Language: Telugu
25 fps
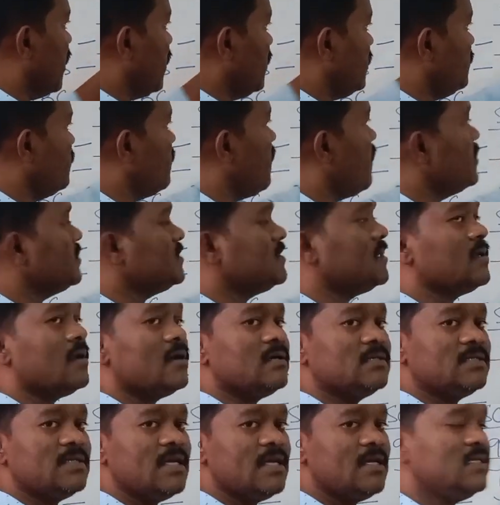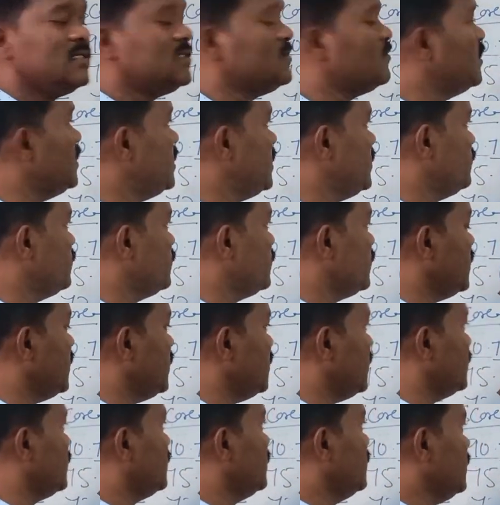అడ్వాన్స్డ్ రాసే ఎలిజిబిలిటీ
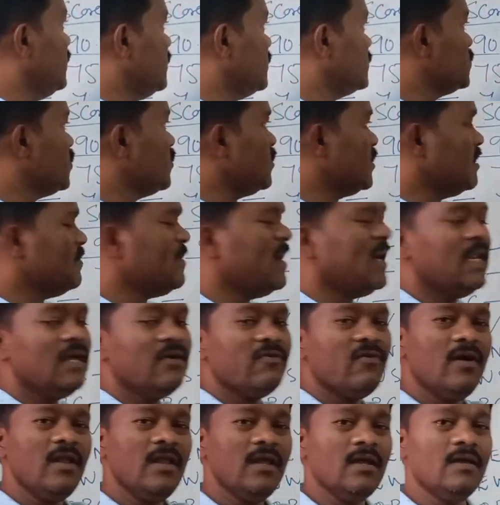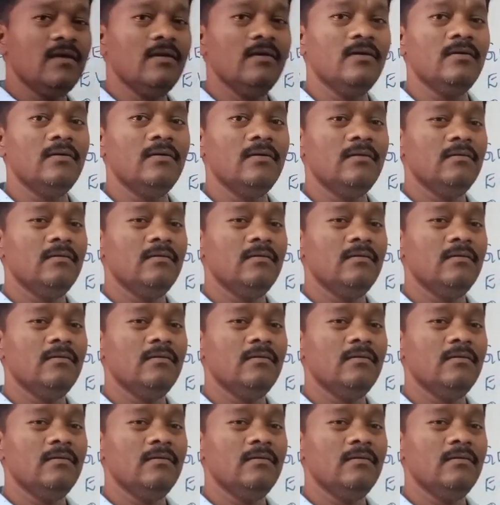ఉంది సో రిమైనింగ్ వాళ్ళకు